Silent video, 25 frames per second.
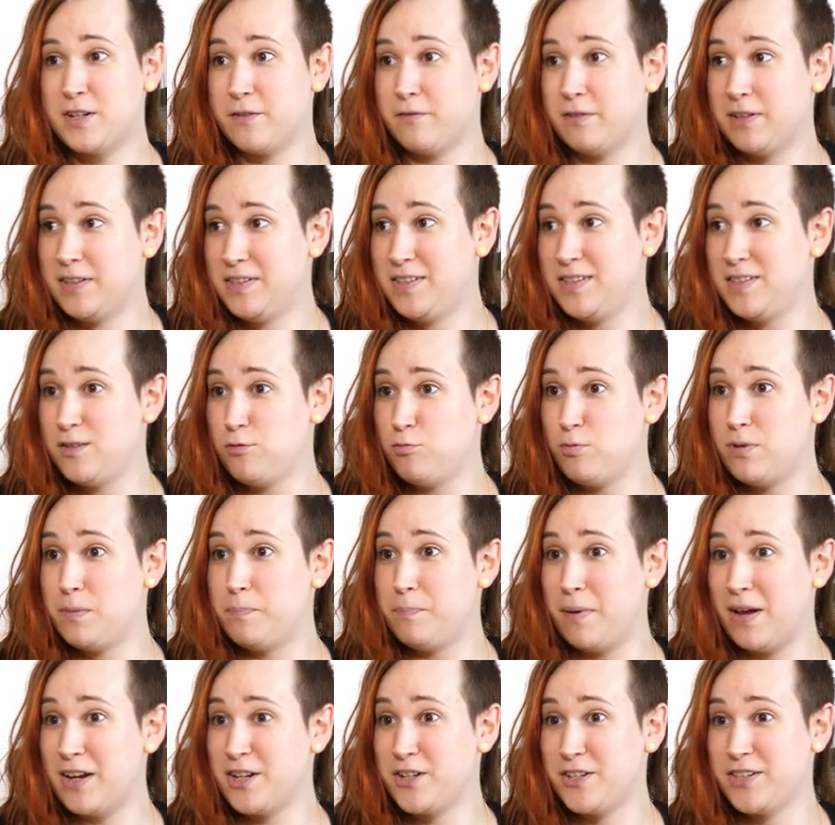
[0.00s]
avait 18
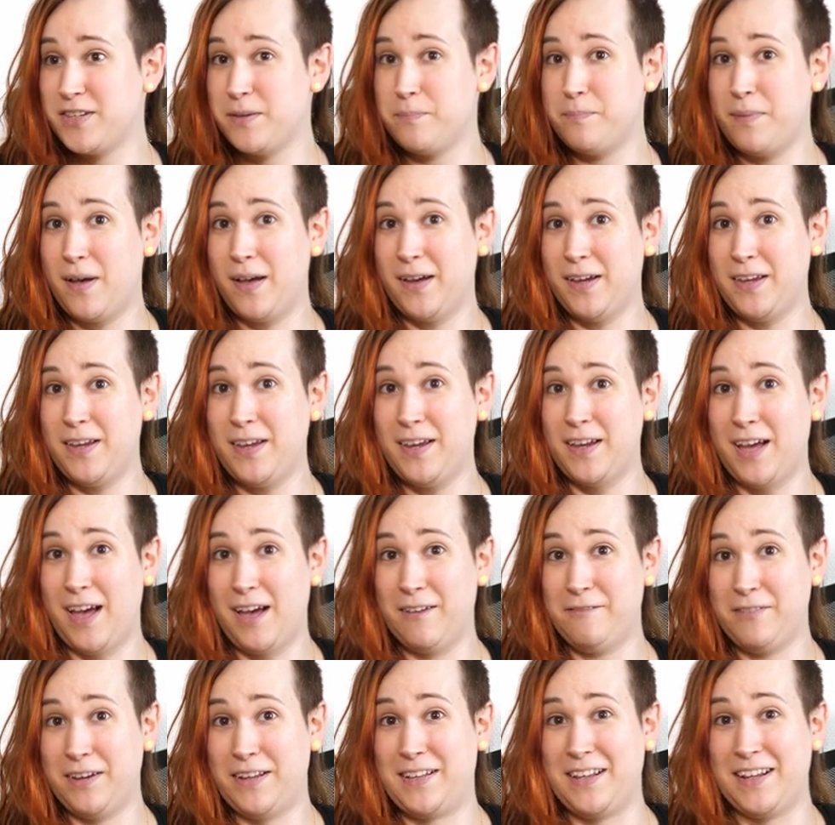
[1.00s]
pages séparées,
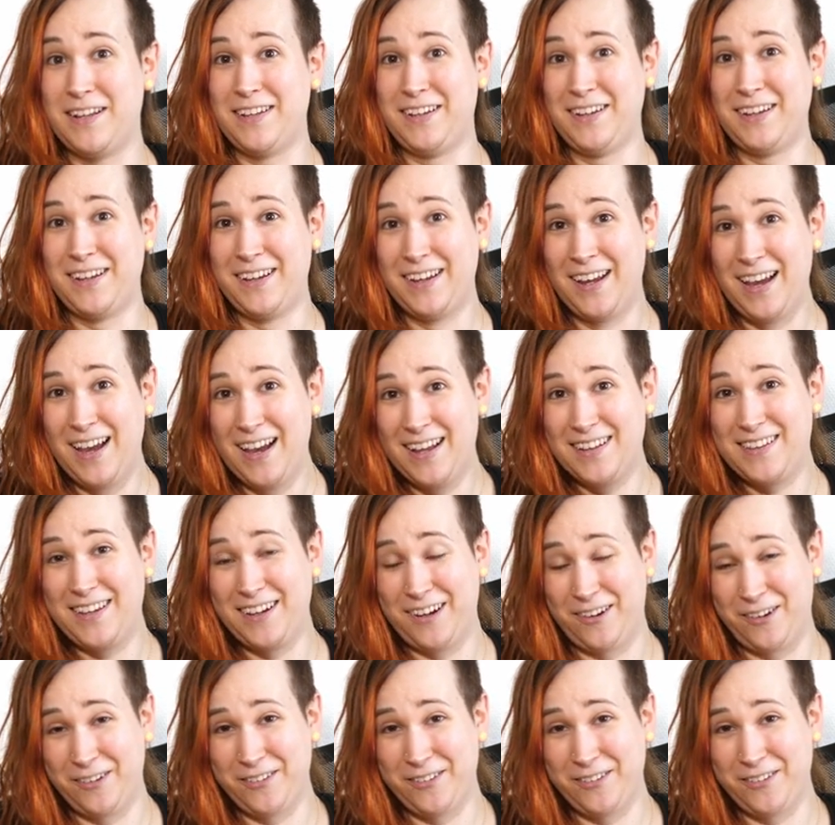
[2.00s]
avec des,